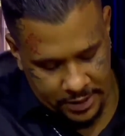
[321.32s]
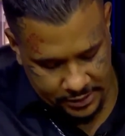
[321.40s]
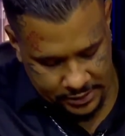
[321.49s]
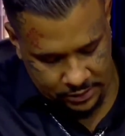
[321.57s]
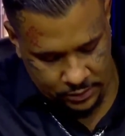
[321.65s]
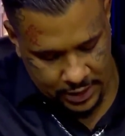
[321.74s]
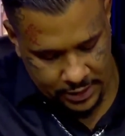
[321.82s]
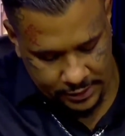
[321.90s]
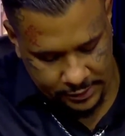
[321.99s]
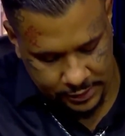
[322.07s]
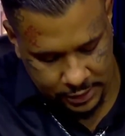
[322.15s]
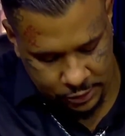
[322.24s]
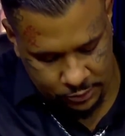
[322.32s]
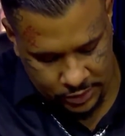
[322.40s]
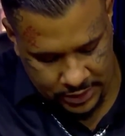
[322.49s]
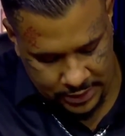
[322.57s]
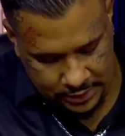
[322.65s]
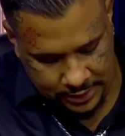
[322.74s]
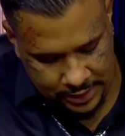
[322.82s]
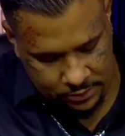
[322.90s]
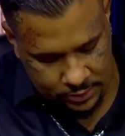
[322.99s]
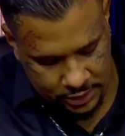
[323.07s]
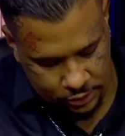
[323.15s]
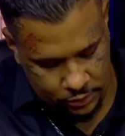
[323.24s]
Porque assim, o kardecismo ele tem
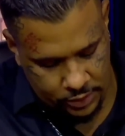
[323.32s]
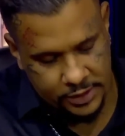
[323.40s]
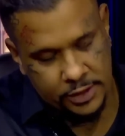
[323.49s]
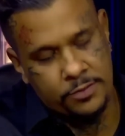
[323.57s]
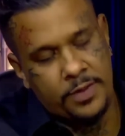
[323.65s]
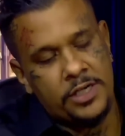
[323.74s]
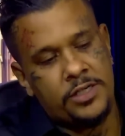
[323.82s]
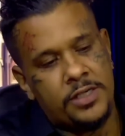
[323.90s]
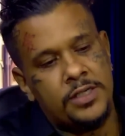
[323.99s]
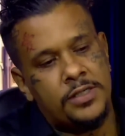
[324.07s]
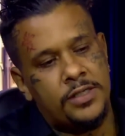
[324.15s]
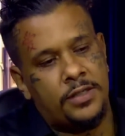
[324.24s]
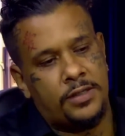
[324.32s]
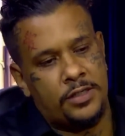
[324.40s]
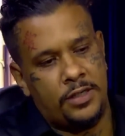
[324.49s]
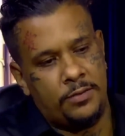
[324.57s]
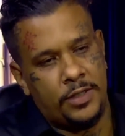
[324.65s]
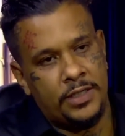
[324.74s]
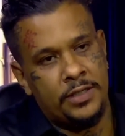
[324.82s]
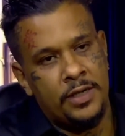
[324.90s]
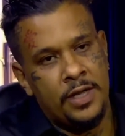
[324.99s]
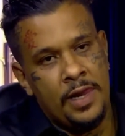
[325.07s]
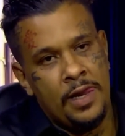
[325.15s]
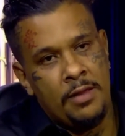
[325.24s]
umas coisas bem esquisitas, né, Bruno?
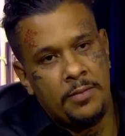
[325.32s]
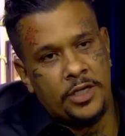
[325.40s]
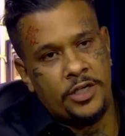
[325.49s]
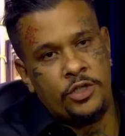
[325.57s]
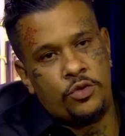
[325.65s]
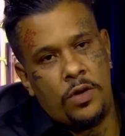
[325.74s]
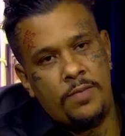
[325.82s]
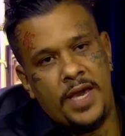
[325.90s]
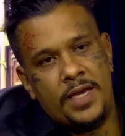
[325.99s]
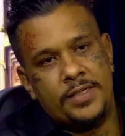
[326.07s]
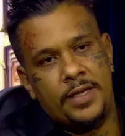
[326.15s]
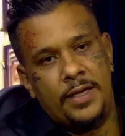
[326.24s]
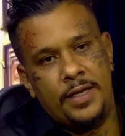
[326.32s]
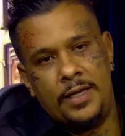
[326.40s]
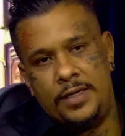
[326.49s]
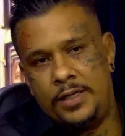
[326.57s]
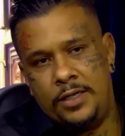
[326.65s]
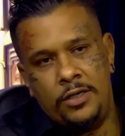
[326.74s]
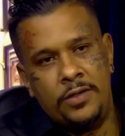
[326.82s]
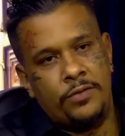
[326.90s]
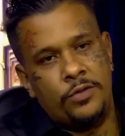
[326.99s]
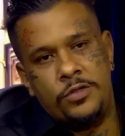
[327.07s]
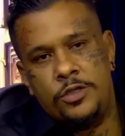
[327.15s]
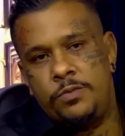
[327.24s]
que a gente começa a ler ali
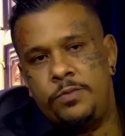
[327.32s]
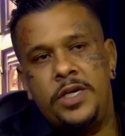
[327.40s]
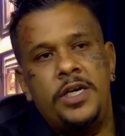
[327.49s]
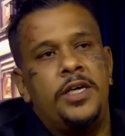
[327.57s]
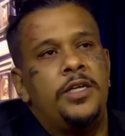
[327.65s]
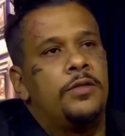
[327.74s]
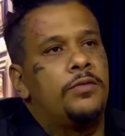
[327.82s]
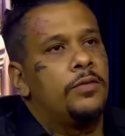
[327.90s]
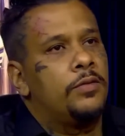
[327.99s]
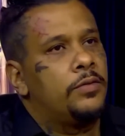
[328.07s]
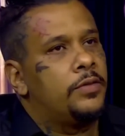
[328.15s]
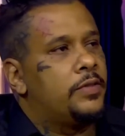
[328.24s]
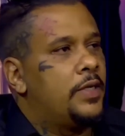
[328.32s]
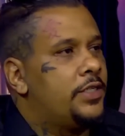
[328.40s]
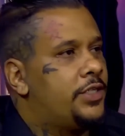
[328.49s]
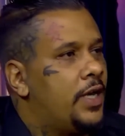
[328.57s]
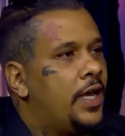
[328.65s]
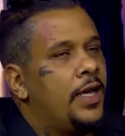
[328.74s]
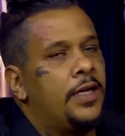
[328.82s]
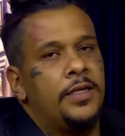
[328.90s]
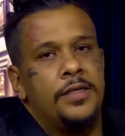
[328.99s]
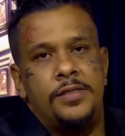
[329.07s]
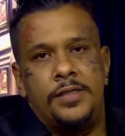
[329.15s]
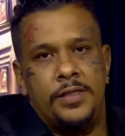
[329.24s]
Livro dos Espíritos, a
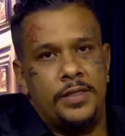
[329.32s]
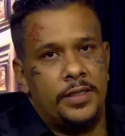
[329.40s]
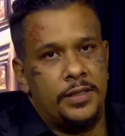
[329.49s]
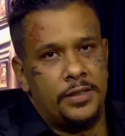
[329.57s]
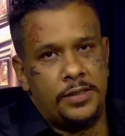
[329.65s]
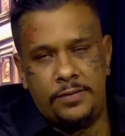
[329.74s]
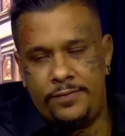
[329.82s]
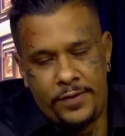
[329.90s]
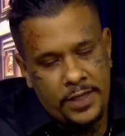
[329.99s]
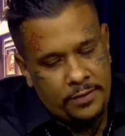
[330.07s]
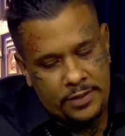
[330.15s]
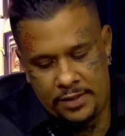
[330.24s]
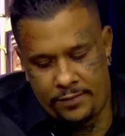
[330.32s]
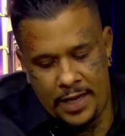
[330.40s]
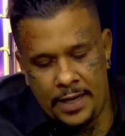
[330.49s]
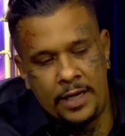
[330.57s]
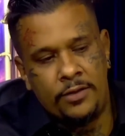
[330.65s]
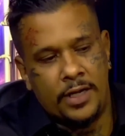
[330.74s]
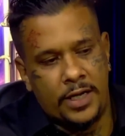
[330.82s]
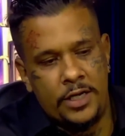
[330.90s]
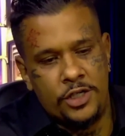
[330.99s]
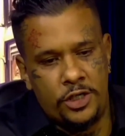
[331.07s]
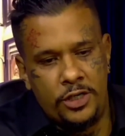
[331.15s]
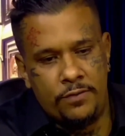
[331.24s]
Gênesis, enfim, você vai lendo
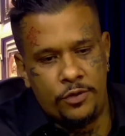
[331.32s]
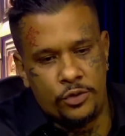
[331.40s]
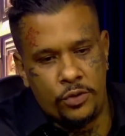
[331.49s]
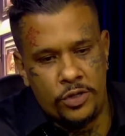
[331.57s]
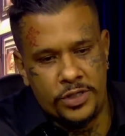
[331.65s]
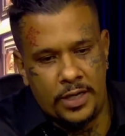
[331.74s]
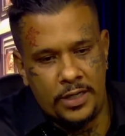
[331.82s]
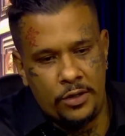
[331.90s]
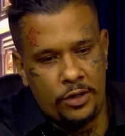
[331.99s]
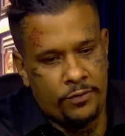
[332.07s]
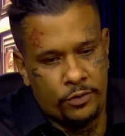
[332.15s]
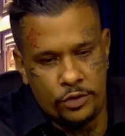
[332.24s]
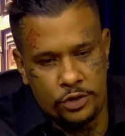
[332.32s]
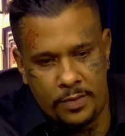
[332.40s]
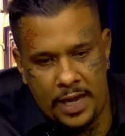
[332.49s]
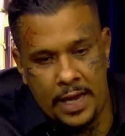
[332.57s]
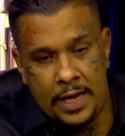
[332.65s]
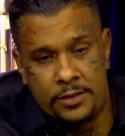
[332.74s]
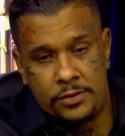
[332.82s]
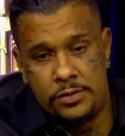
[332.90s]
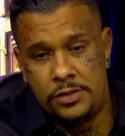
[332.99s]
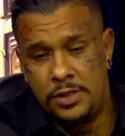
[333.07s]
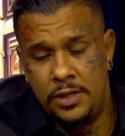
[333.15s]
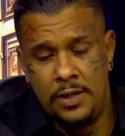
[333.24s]
aqueles livros todos ali, o Livro dos
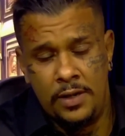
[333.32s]
Médios.